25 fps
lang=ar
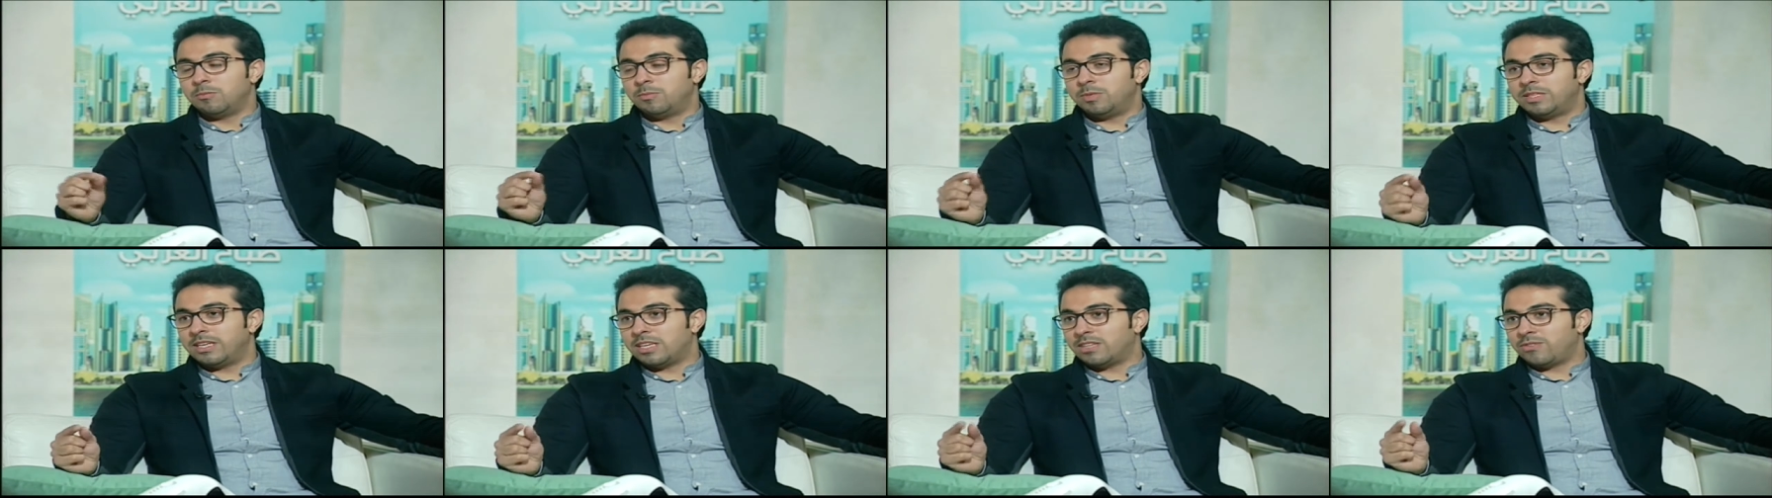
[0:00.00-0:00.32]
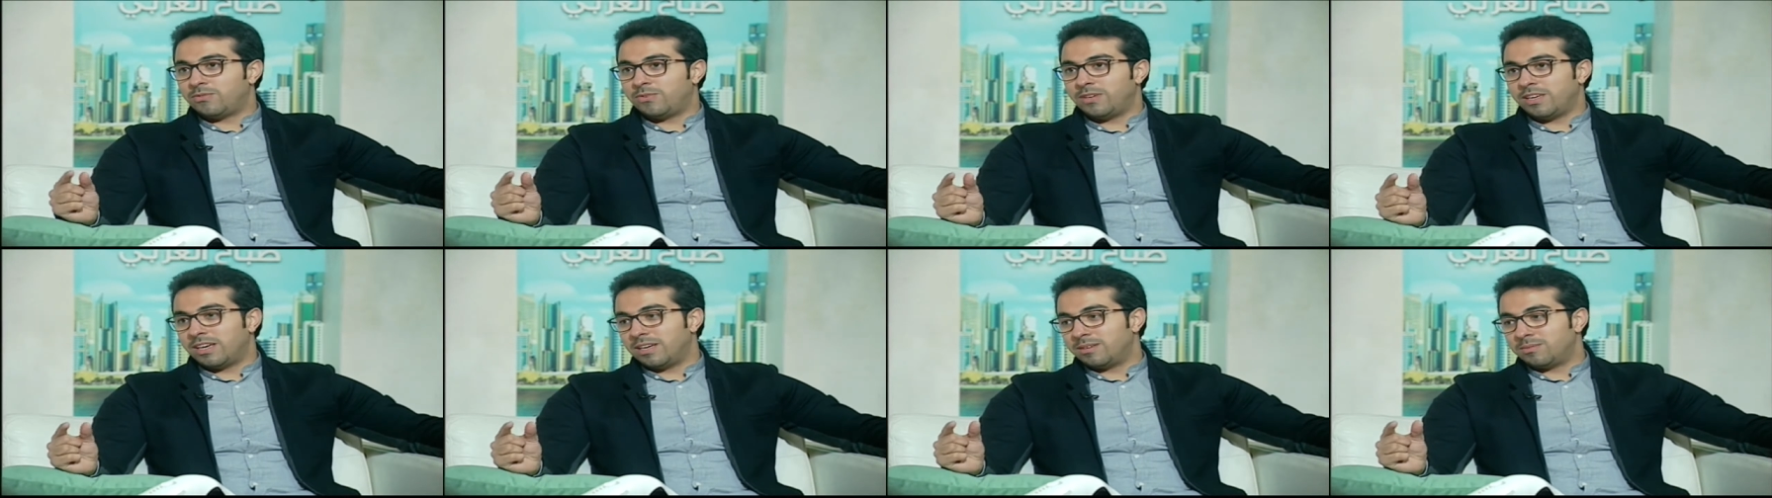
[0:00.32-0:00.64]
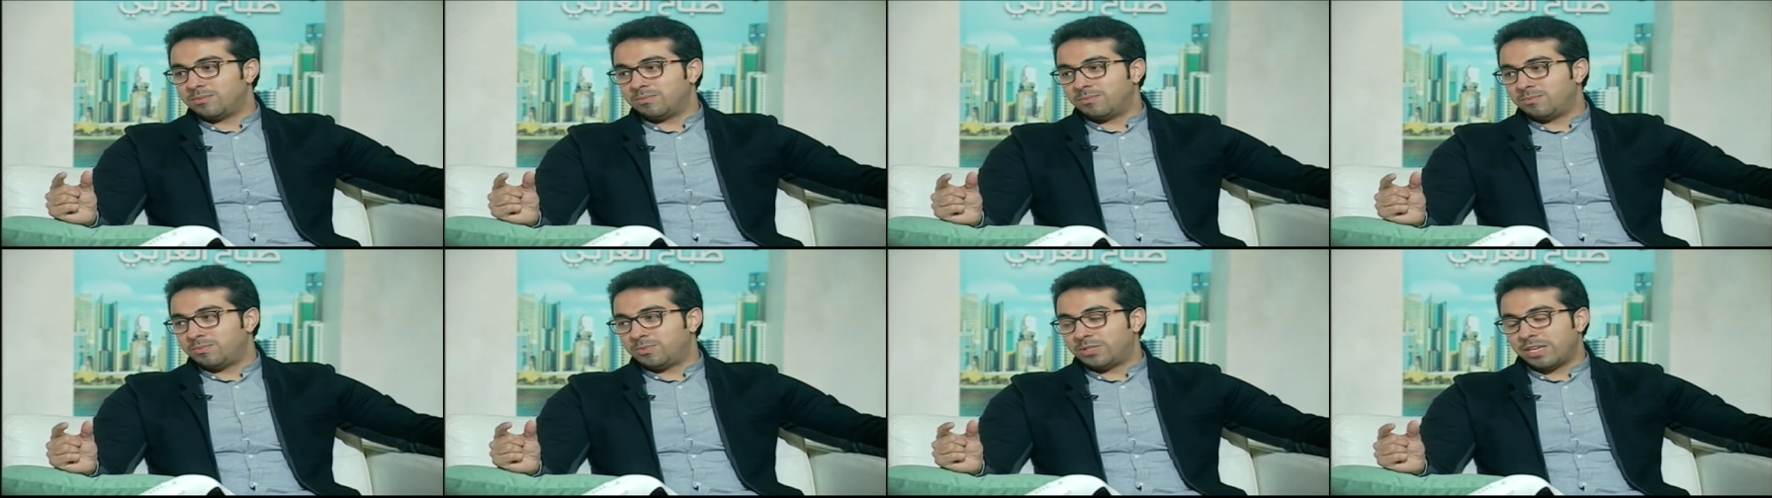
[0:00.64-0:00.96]
بديت
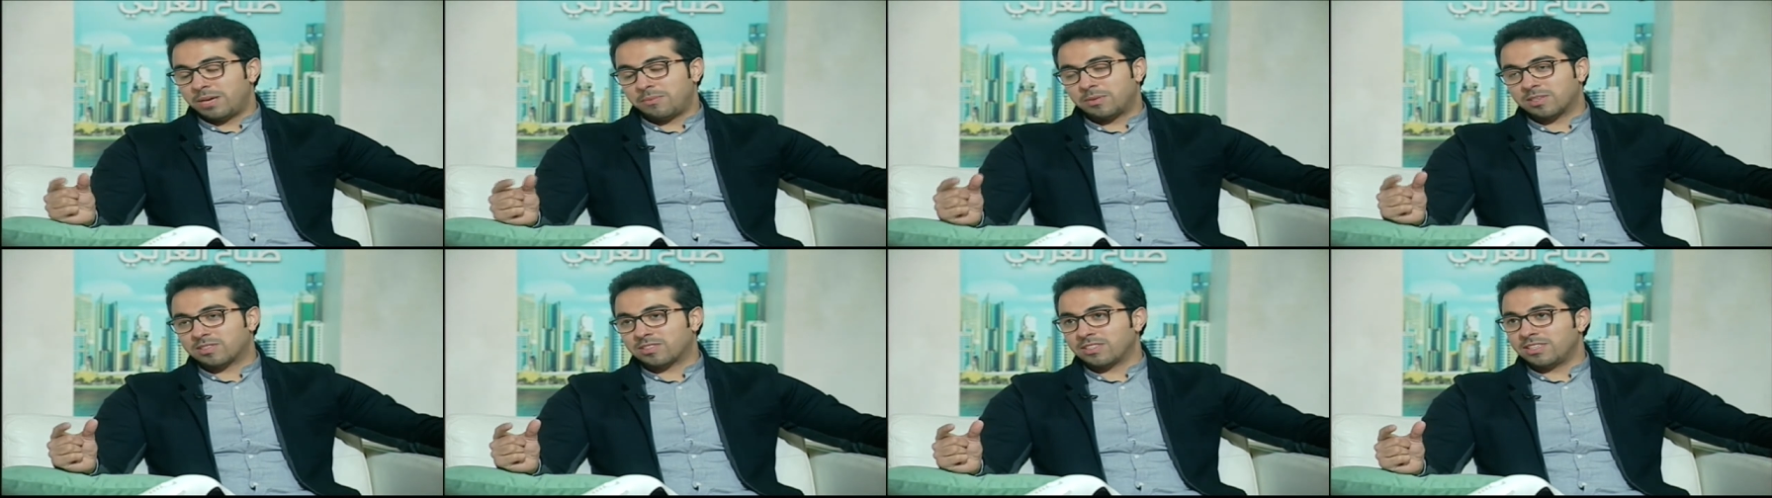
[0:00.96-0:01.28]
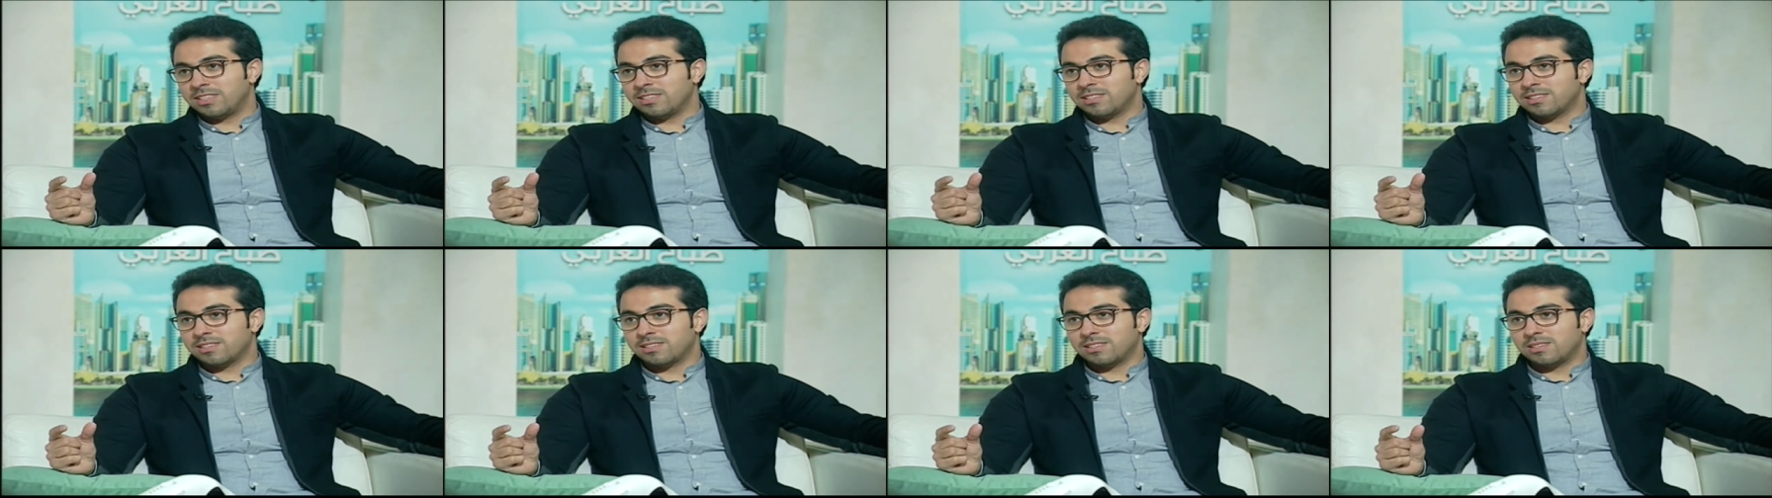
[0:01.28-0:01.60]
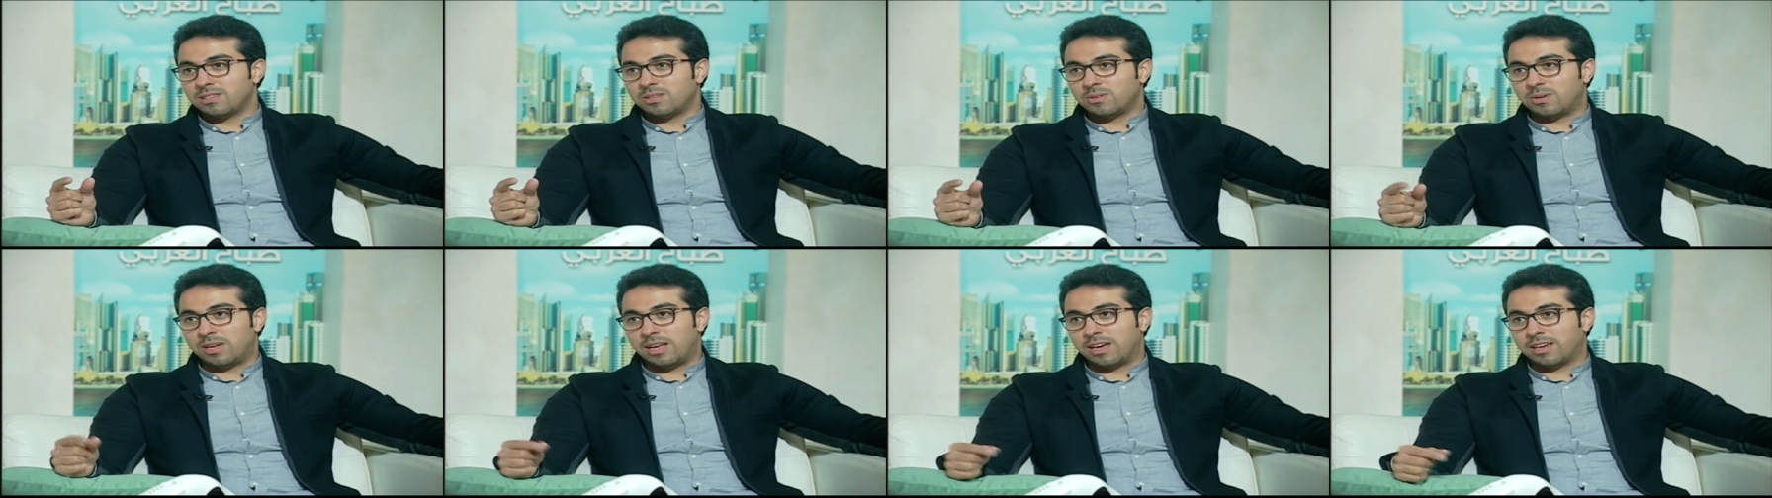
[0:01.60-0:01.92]
فيها بشيء بسيط
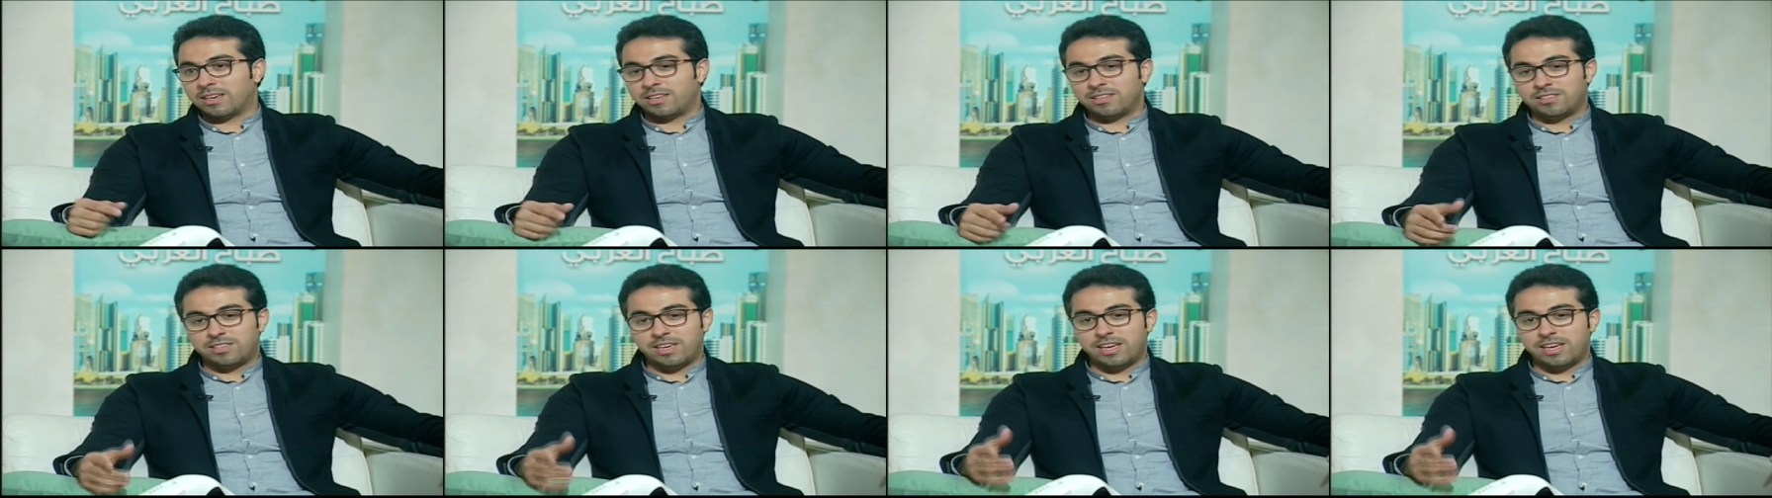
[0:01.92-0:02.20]
ولكن